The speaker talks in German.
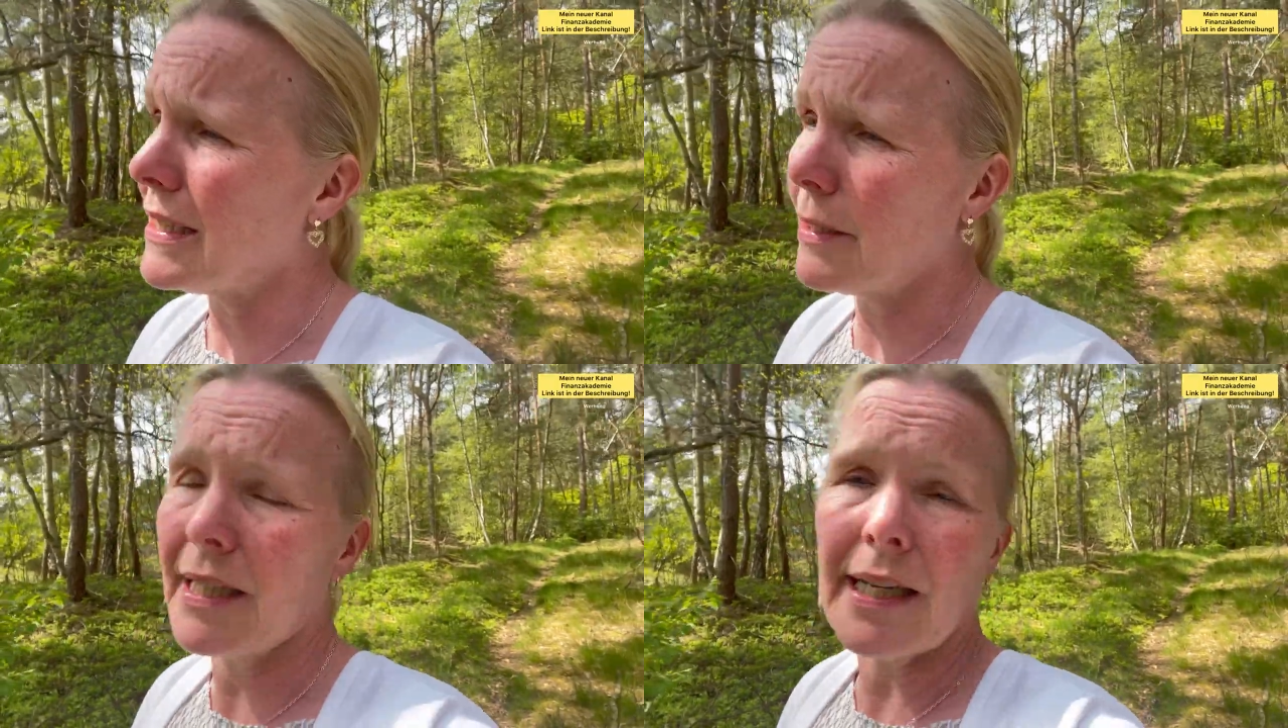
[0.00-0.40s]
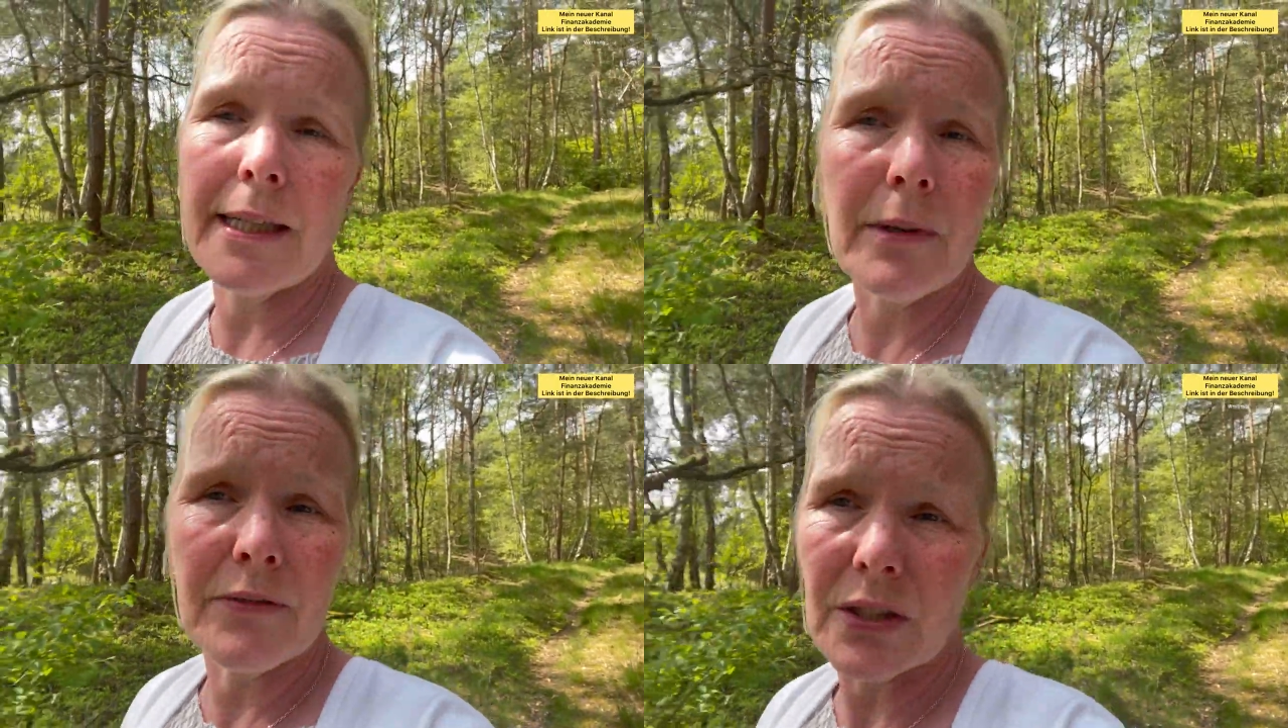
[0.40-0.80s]
Ich gehe ja
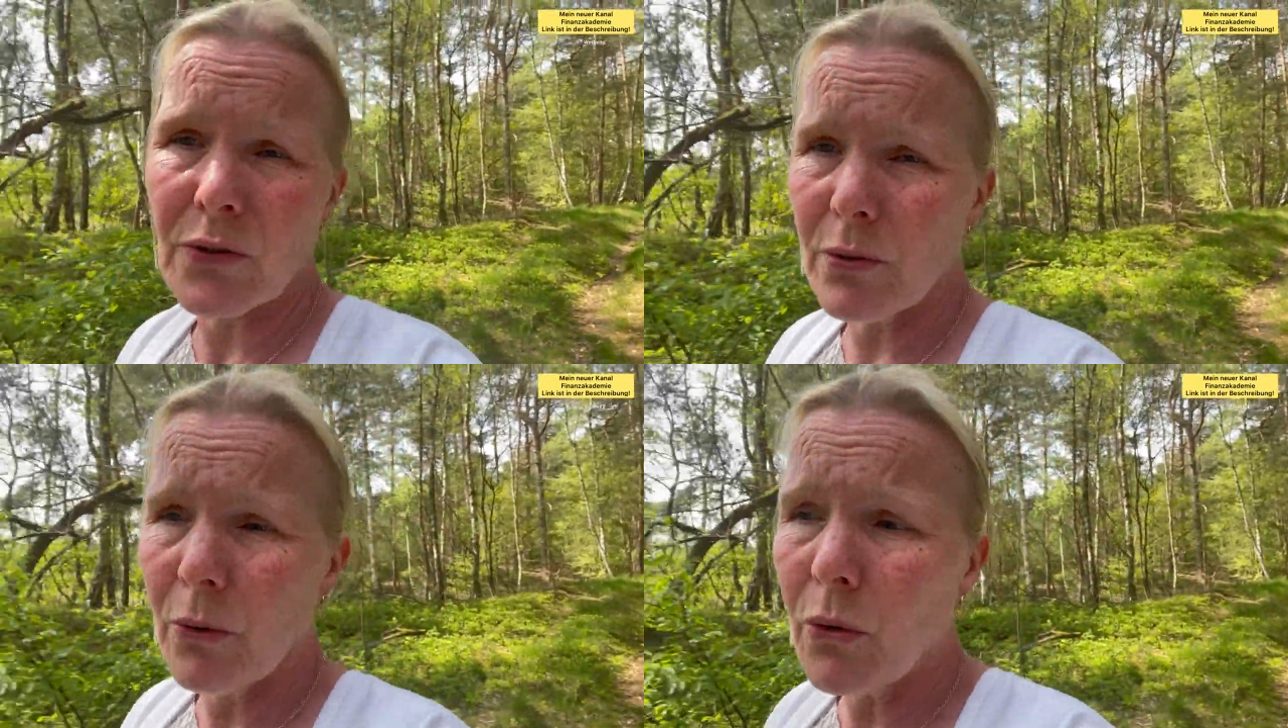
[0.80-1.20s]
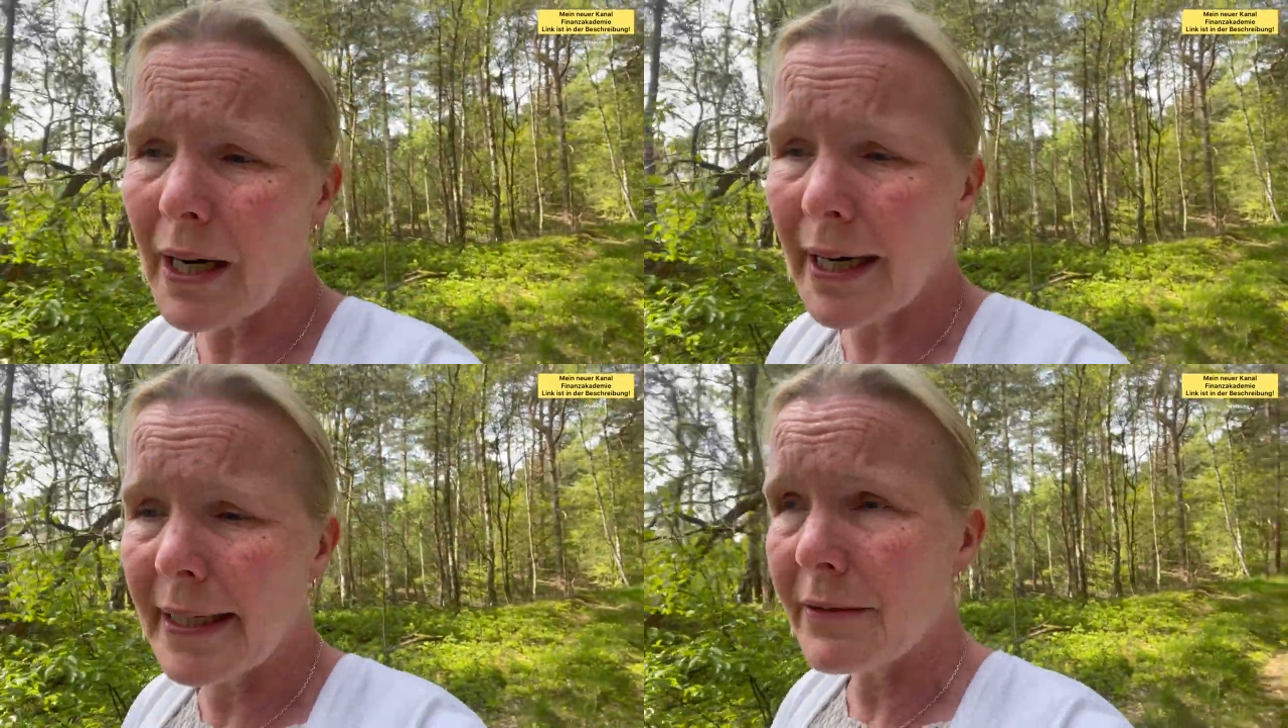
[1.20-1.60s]
immer wieder zum
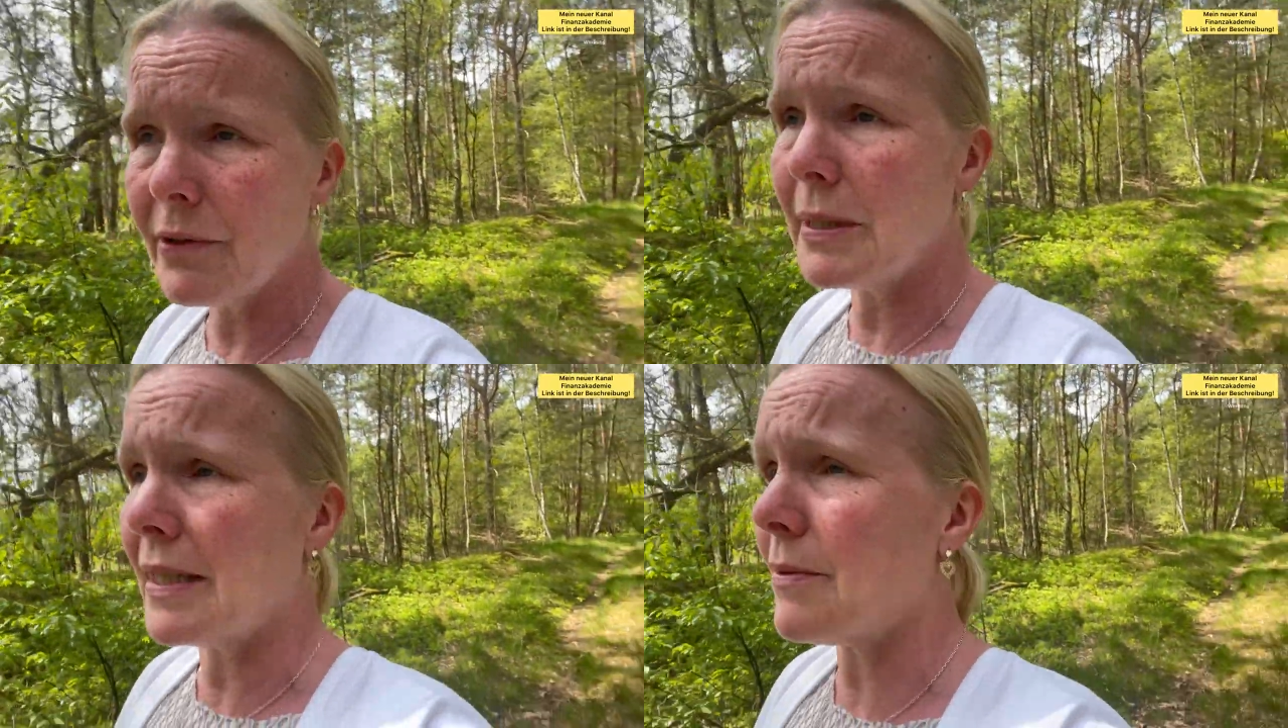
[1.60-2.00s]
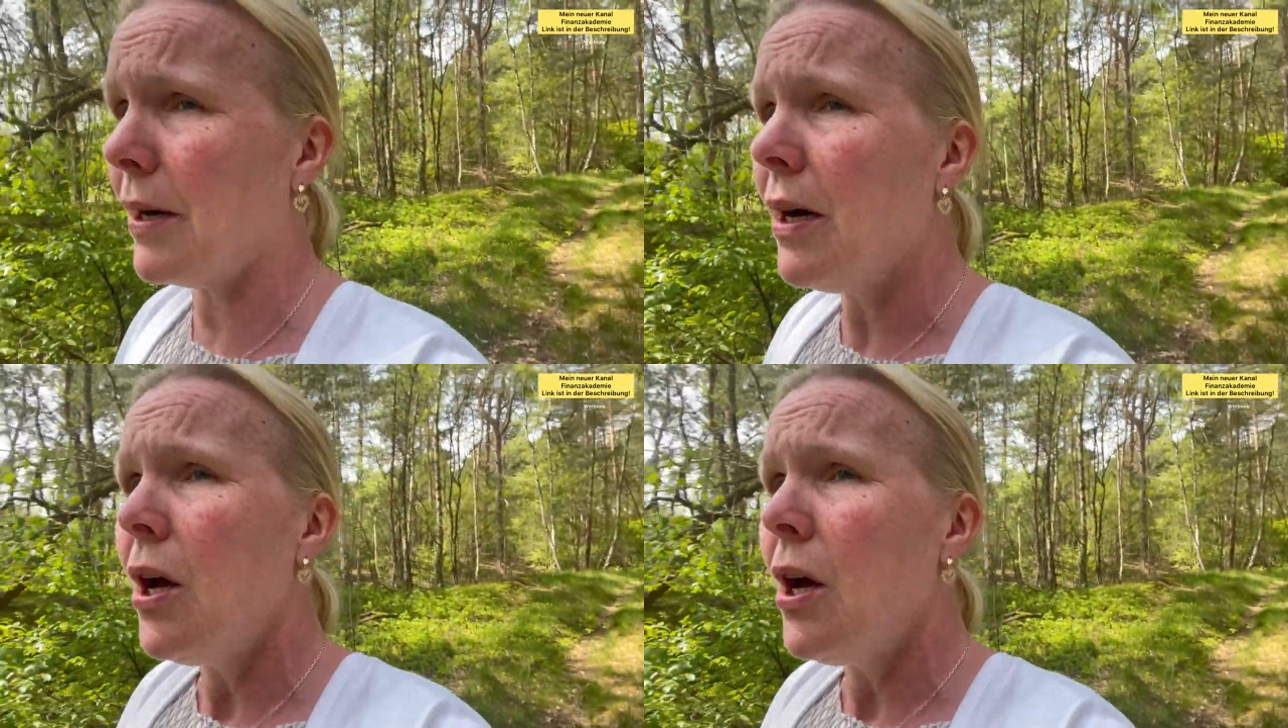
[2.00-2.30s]
Ohrreinigen, wenn mir das mal